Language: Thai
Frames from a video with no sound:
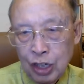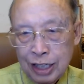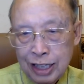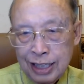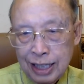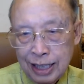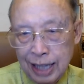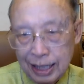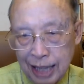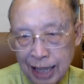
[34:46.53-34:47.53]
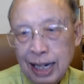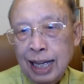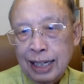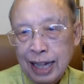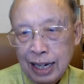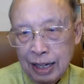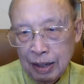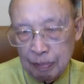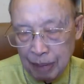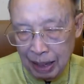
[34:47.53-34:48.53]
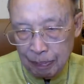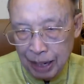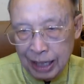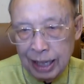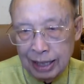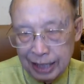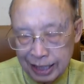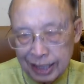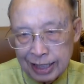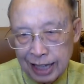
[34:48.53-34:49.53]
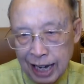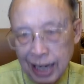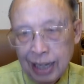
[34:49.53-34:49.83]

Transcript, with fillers: ในสิ่งที่อาจารย์ได้แบ่งปันในเทศนา